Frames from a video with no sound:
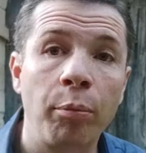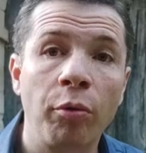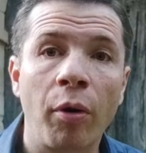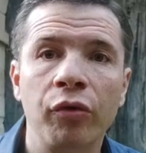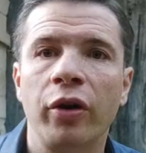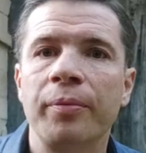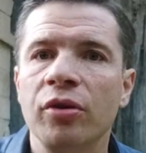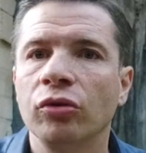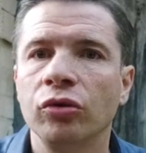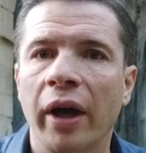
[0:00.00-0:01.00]
pour preuve de
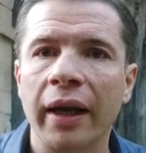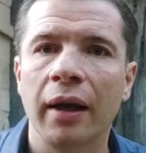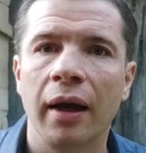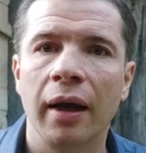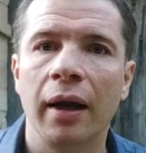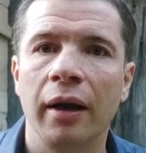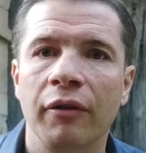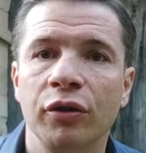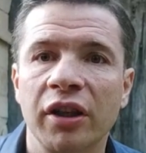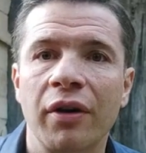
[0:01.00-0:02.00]
l'absence d'une règle,
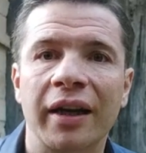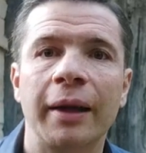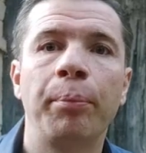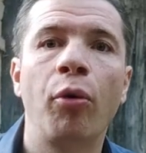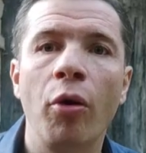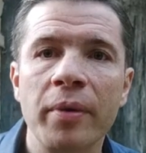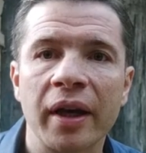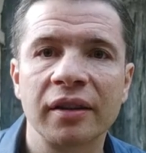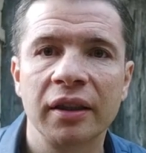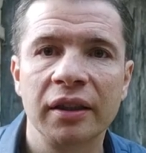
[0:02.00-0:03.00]
il faut savoir que les
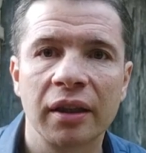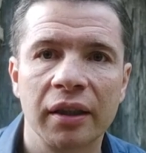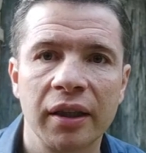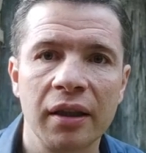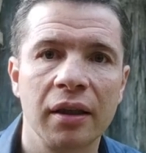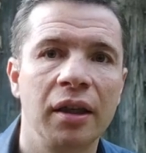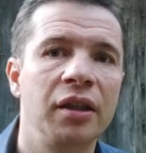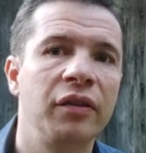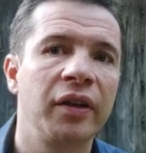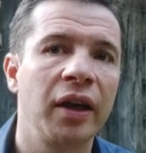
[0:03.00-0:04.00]
premières églises chrétiennes
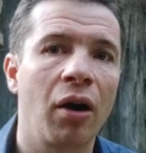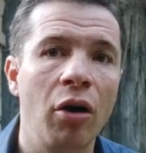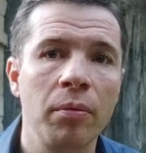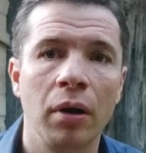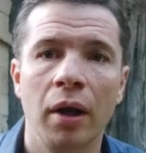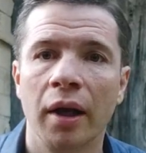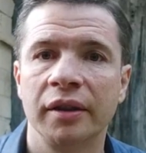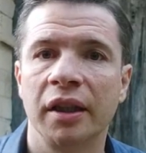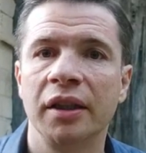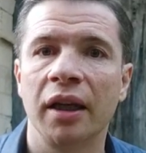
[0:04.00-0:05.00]
édifiées à Rome,
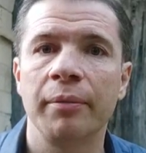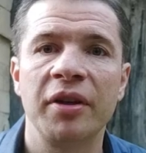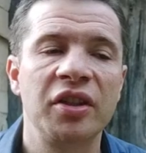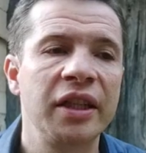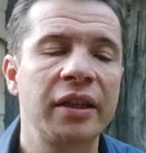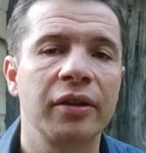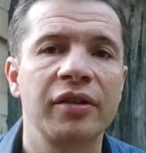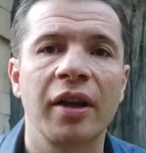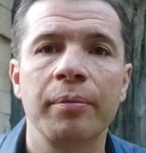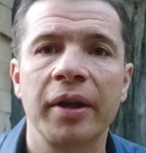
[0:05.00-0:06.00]
c'est-à-dire les basiliques
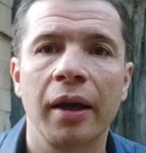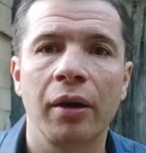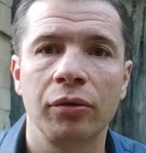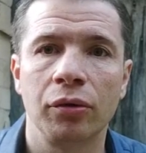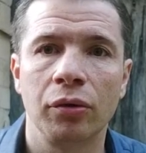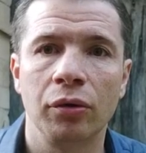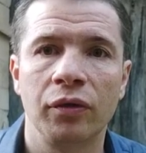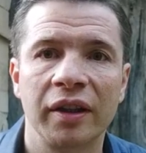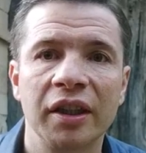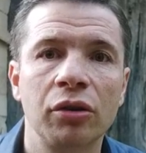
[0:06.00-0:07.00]
Saint-Pierre du, du
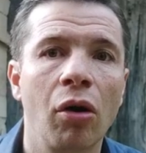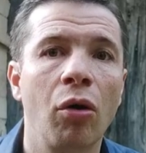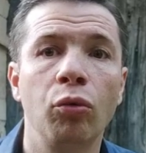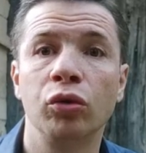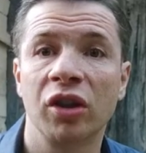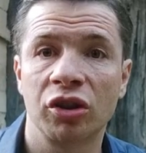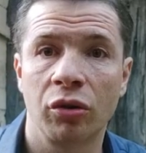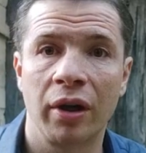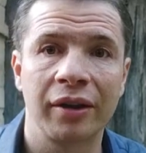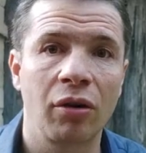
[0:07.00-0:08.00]
Vatican ou
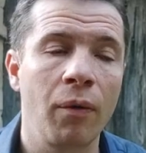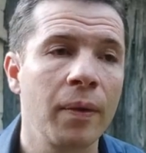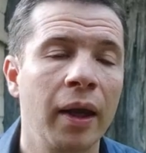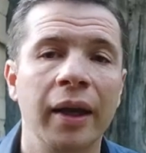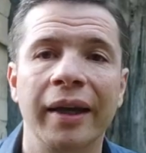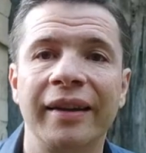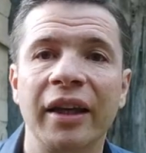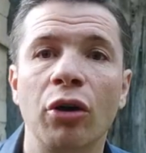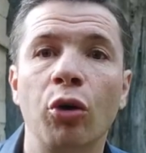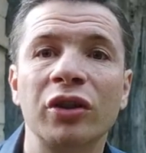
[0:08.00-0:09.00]
Saint-Jean de Latran,
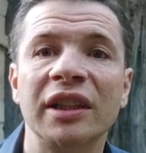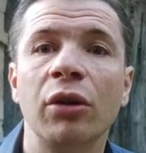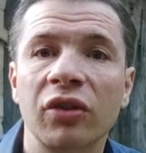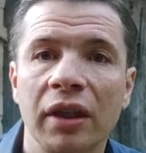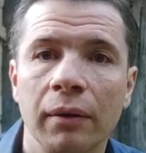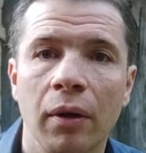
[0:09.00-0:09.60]
étaient occidentées.